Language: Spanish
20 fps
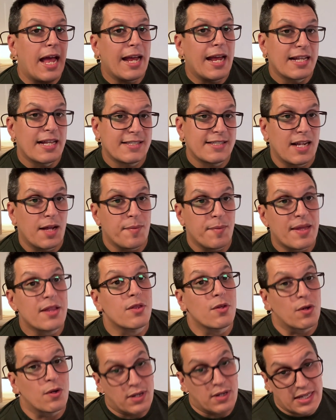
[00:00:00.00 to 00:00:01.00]
En
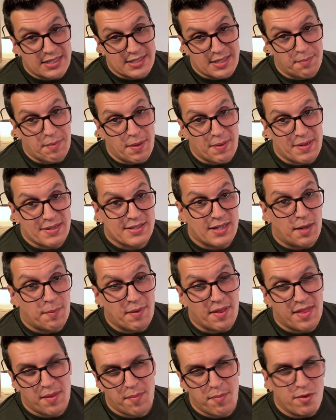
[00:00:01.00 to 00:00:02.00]
estiramiento, que siempre va a estar al
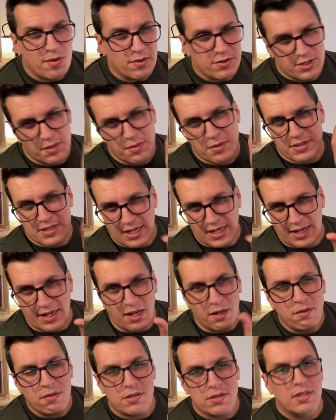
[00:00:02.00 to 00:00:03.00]
principio, sí, está
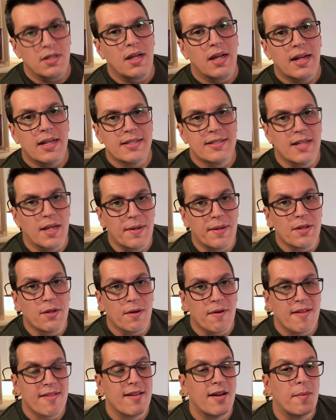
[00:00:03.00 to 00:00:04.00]
girado, en estiramiento que
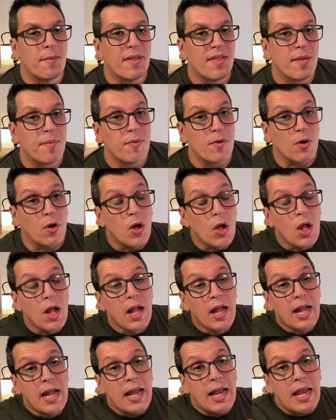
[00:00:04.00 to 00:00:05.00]
va a estar al principio,
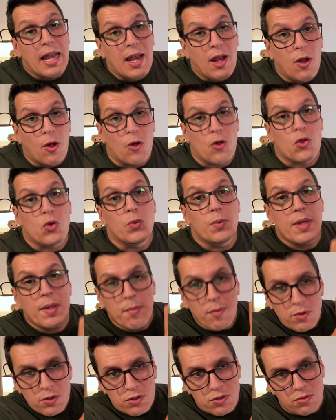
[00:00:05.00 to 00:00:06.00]
lo
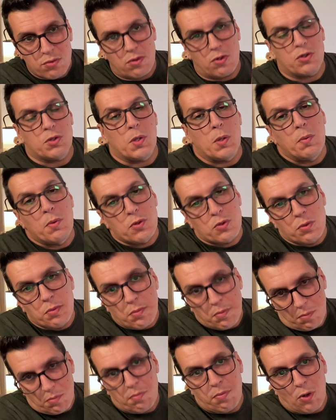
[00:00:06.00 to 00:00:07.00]
subimos, lo subimos
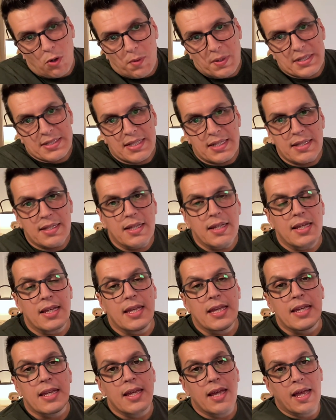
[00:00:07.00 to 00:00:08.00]
un, poco bastante
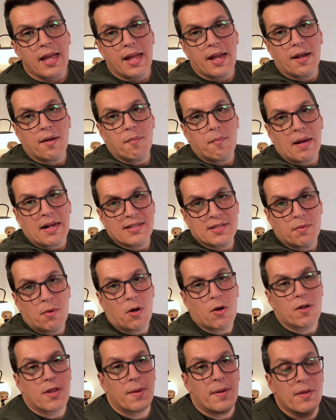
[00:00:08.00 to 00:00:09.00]
y en máximo
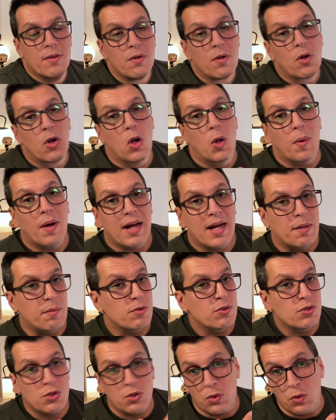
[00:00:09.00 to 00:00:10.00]
acortamiento lo
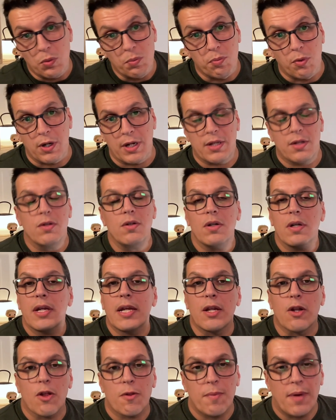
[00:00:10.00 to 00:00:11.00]
bajamos un poquito
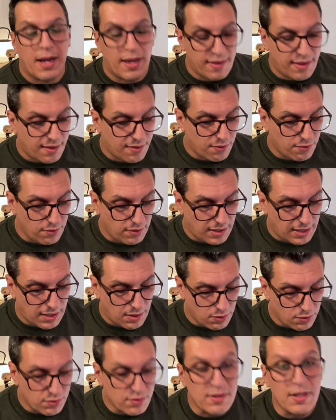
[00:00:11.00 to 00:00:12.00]
y nos va quedando
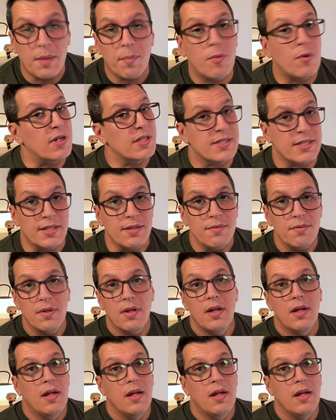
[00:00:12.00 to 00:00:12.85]
algo tipo así.